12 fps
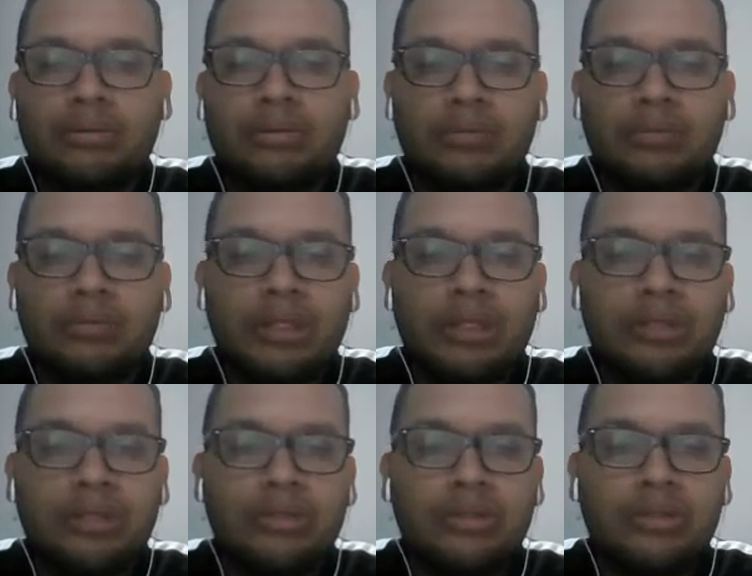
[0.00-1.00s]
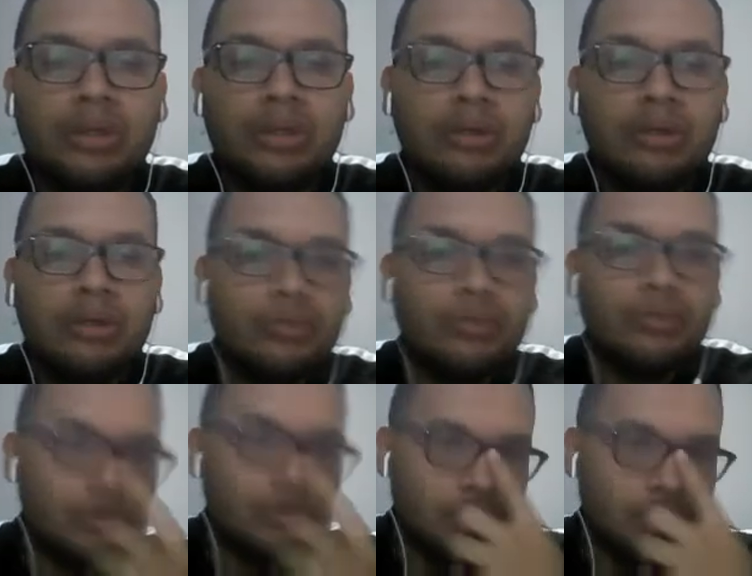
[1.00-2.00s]
mililitros su
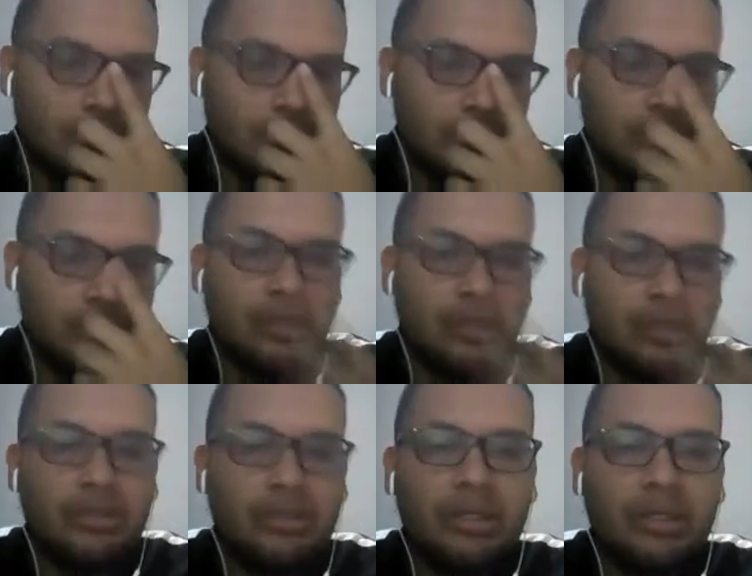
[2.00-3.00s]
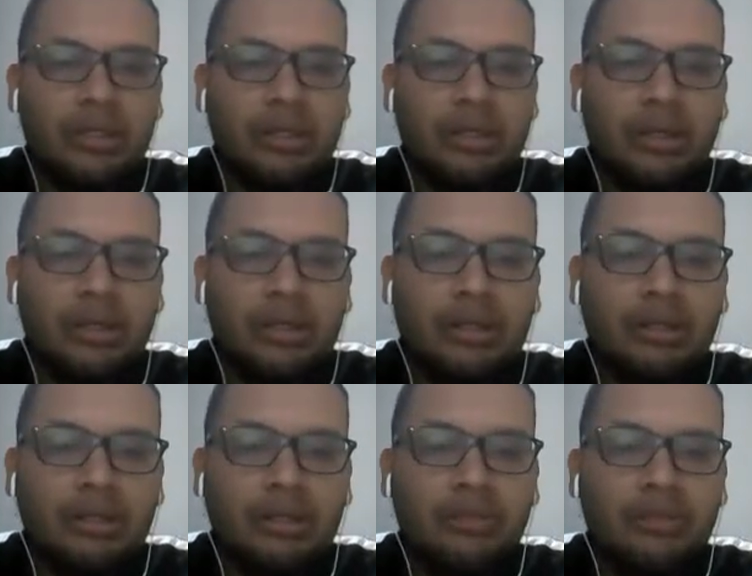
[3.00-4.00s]
costo total de inventario sería
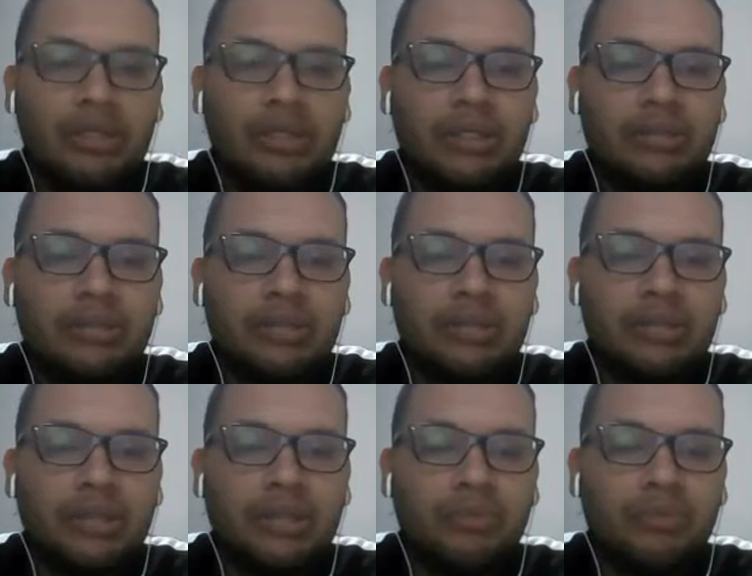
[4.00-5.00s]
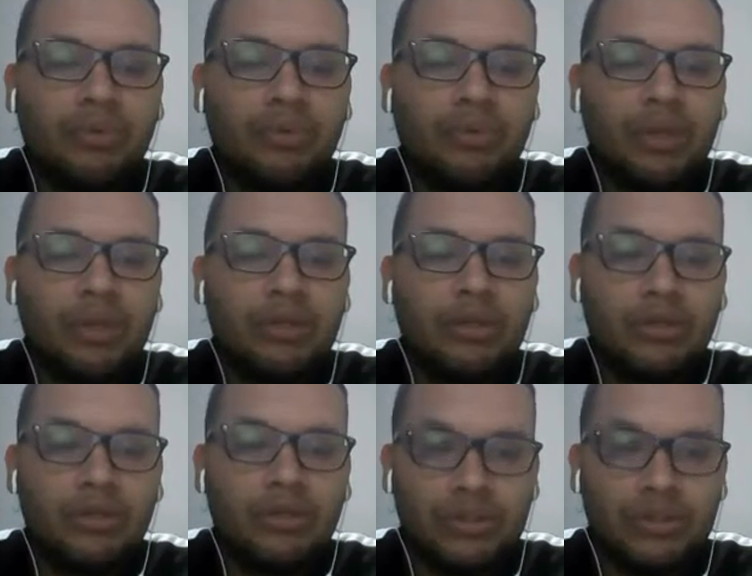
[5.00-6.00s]

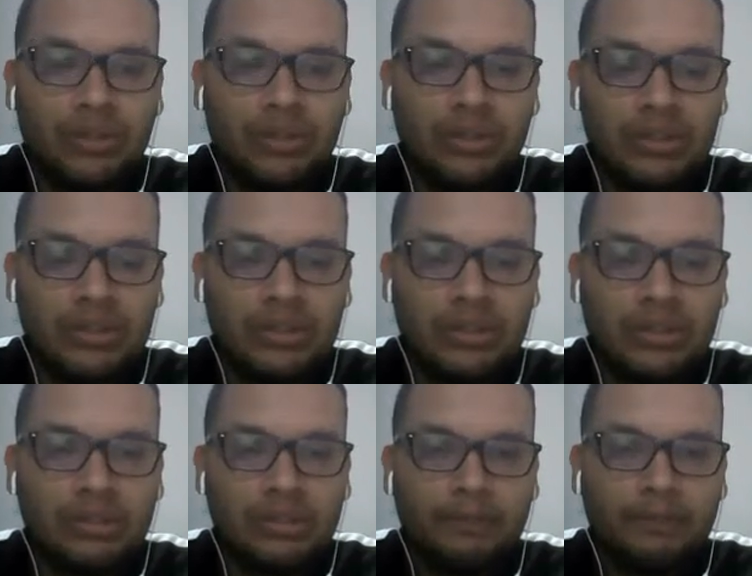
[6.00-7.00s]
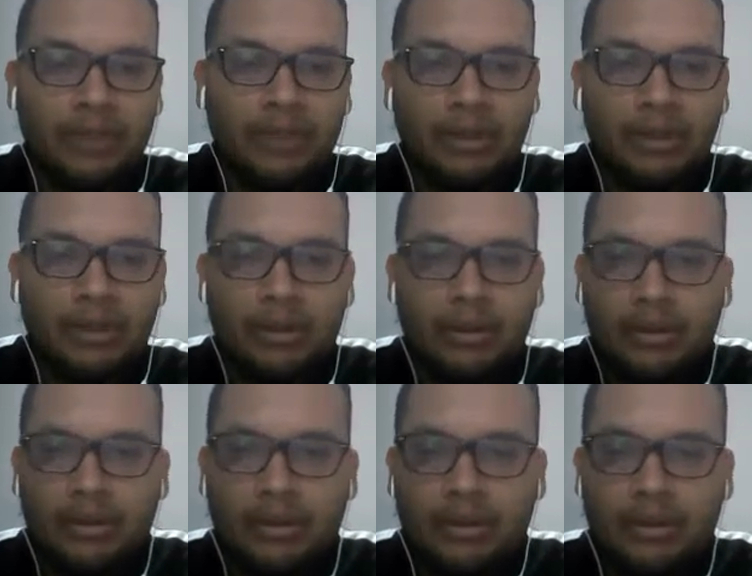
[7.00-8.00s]
32.570.48 soles.
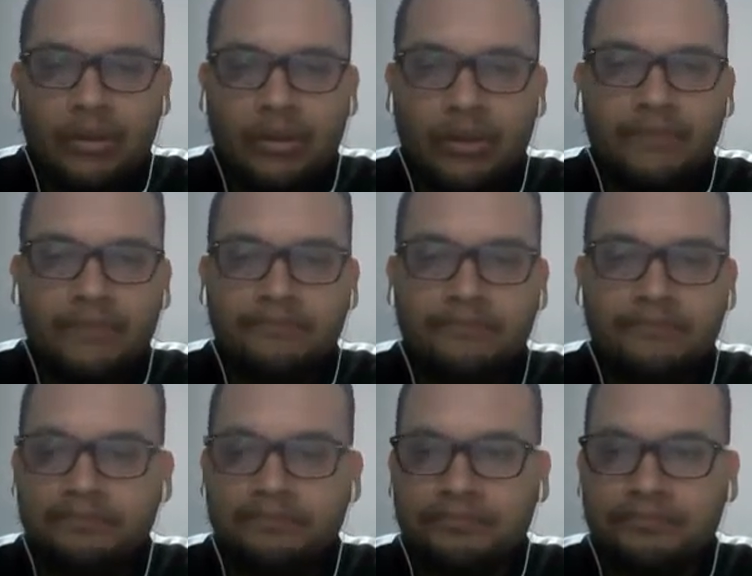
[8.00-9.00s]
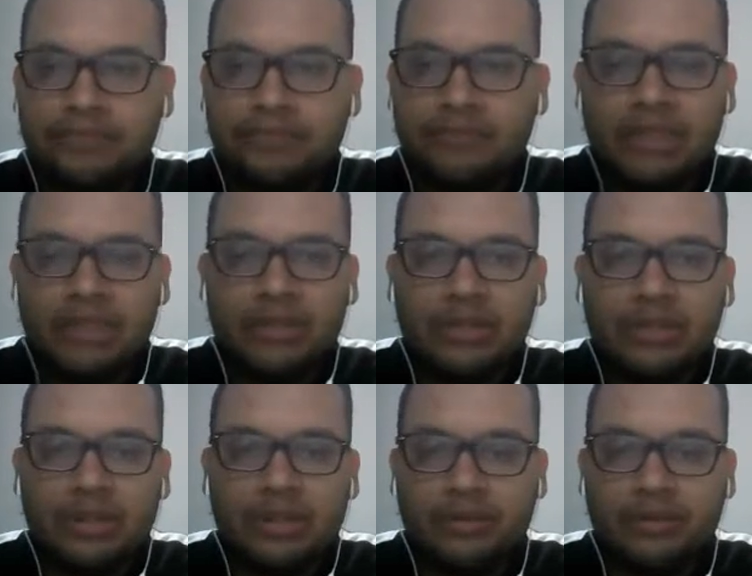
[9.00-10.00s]
Y bueno, este,
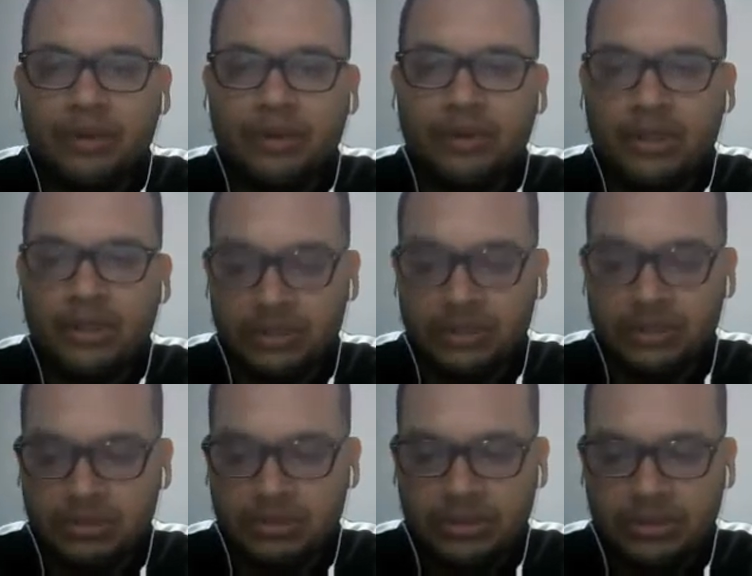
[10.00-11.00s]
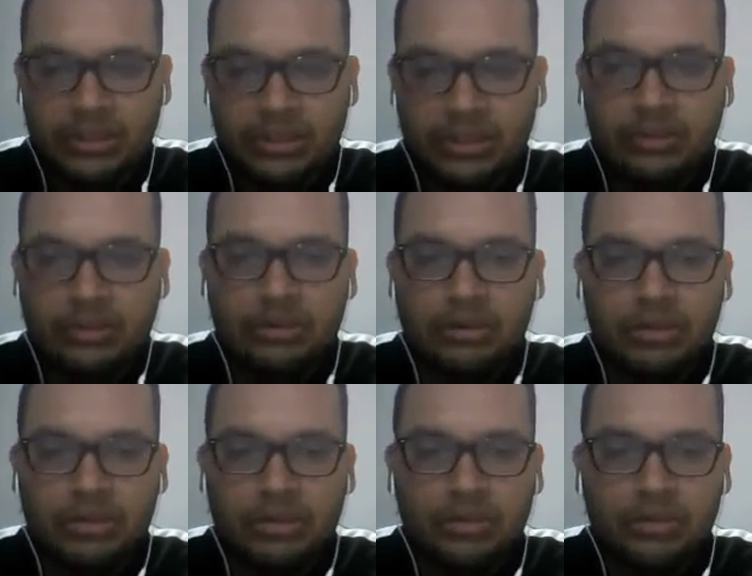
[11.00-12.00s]
esto, fue lo que esto se halló con el
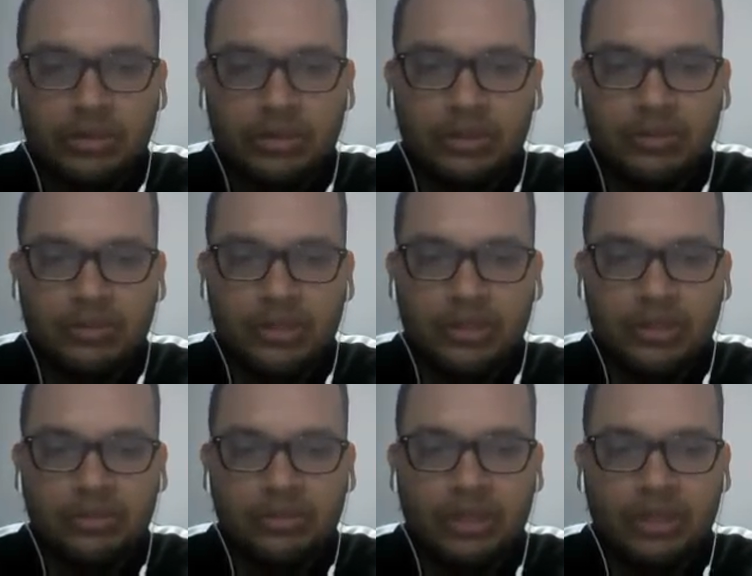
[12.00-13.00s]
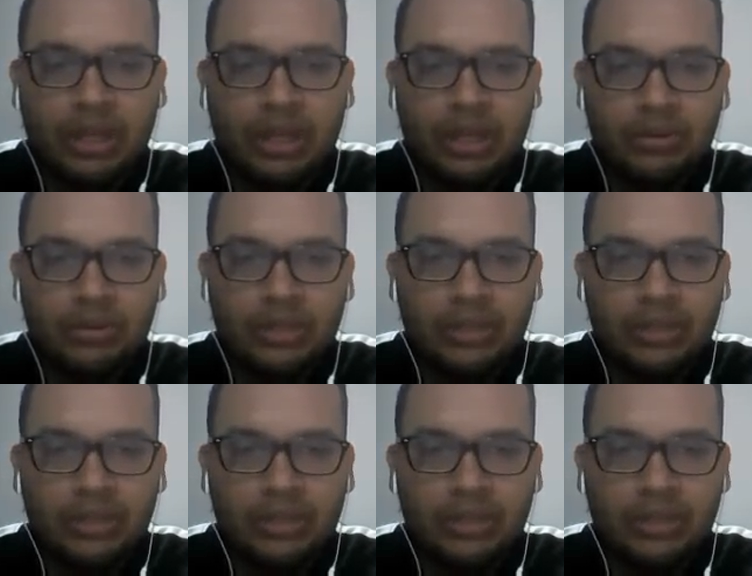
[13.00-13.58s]
método de simulación Monte Carlos,